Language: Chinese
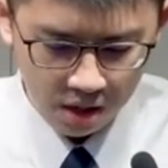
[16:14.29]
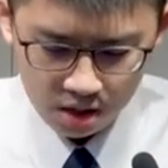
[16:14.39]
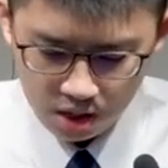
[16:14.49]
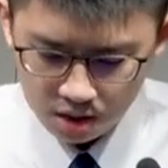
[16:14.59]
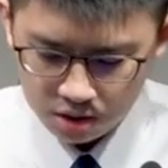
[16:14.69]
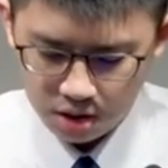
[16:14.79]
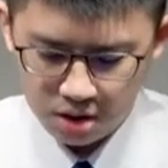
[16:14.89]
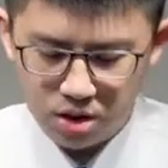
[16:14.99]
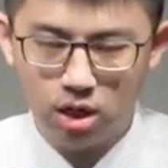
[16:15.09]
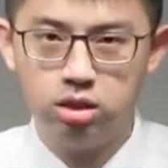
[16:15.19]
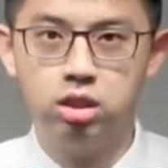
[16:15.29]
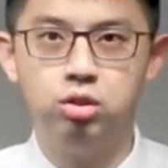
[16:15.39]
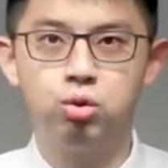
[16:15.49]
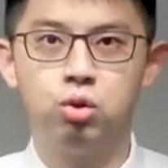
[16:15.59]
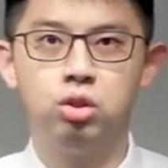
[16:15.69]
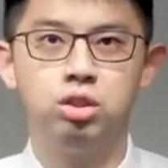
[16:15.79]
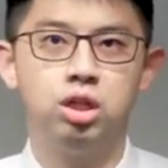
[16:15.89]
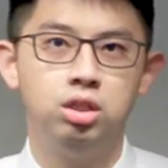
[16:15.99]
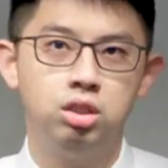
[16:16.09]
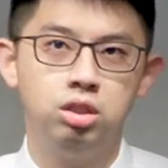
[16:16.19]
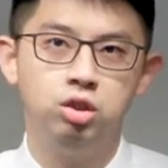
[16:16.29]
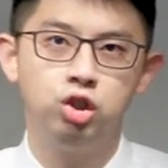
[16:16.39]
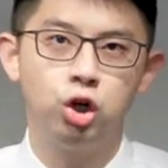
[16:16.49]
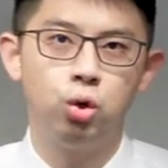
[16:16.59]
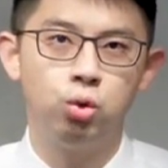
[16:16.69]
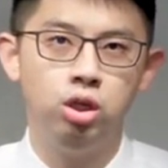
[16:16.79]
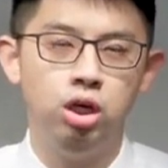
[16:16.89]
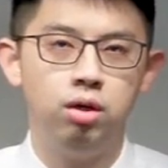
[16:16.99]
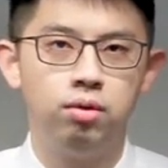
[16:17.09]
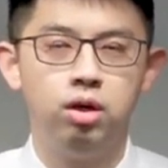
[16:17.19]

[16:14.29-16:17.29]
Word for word: 那甚至啊，神说，神是昼夜，